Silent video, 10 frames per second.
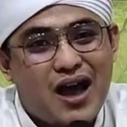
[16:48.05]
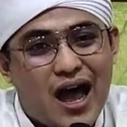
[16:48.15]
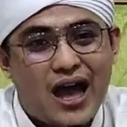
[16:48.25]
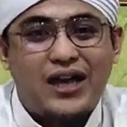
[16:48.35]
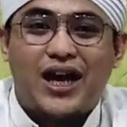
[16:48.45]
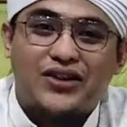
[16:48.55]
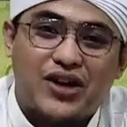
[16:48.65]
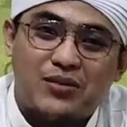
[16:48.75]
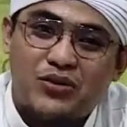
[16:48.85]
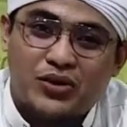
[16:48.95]
ahli
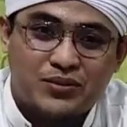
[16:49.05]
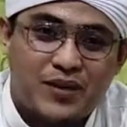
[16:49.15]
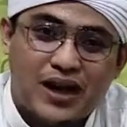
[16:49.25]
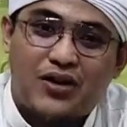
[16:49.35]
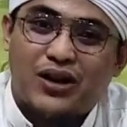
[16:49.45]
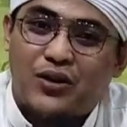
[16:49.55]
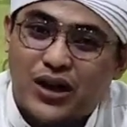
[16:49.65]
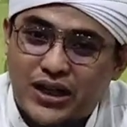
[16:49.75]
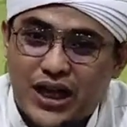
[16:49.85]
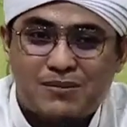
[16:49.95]
Hadramut, para
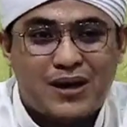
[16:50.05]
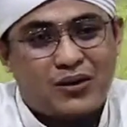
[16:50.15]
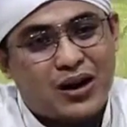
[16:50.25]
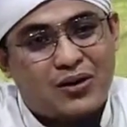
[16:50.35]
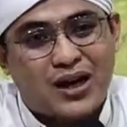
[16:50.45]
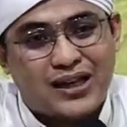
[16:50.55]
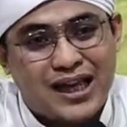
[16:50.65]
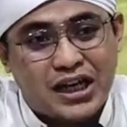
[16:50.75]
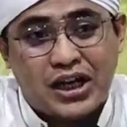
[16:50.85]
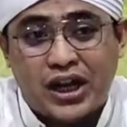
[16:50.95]
orang-orang Yaman,
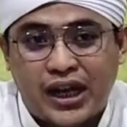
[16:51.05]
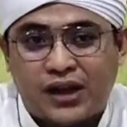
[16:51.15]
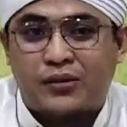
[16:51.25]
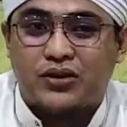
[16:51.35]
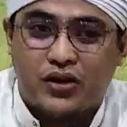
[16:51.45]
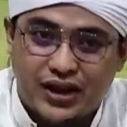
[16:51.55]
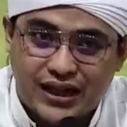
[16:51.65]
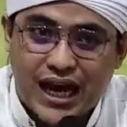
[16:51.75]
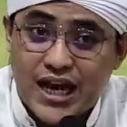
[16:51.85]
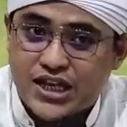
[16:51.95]
orang-orang yang dididik di
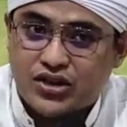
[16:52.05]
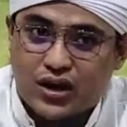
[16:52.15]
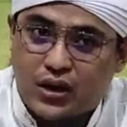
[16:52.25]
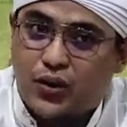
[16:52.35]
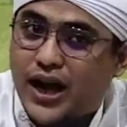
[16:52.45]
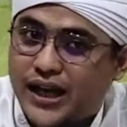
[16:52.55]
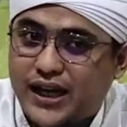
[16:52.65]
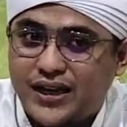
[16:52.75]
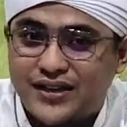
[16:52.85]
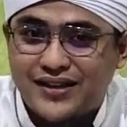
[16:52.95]
tangannya seorang wali.